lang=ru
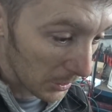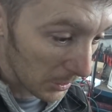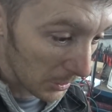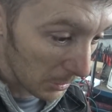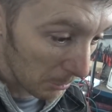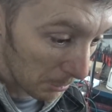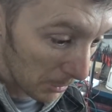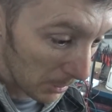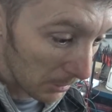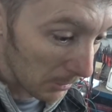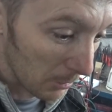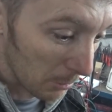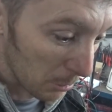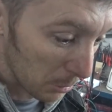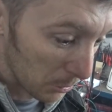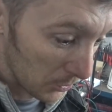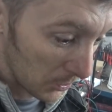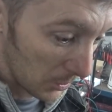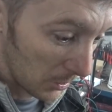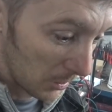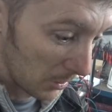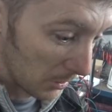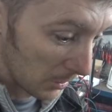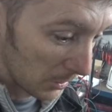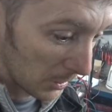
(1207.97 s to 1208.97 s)
это первый
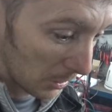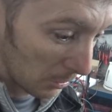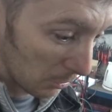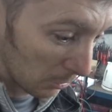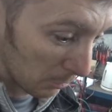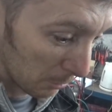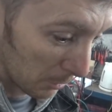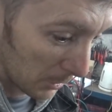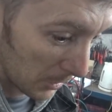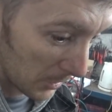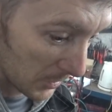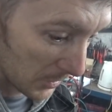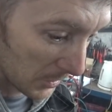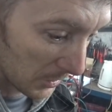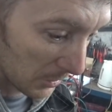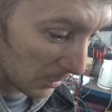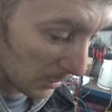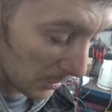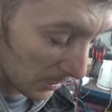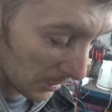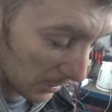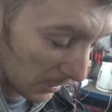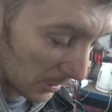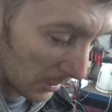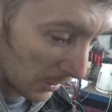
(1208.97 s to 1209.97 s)
пуск, как он произойдет.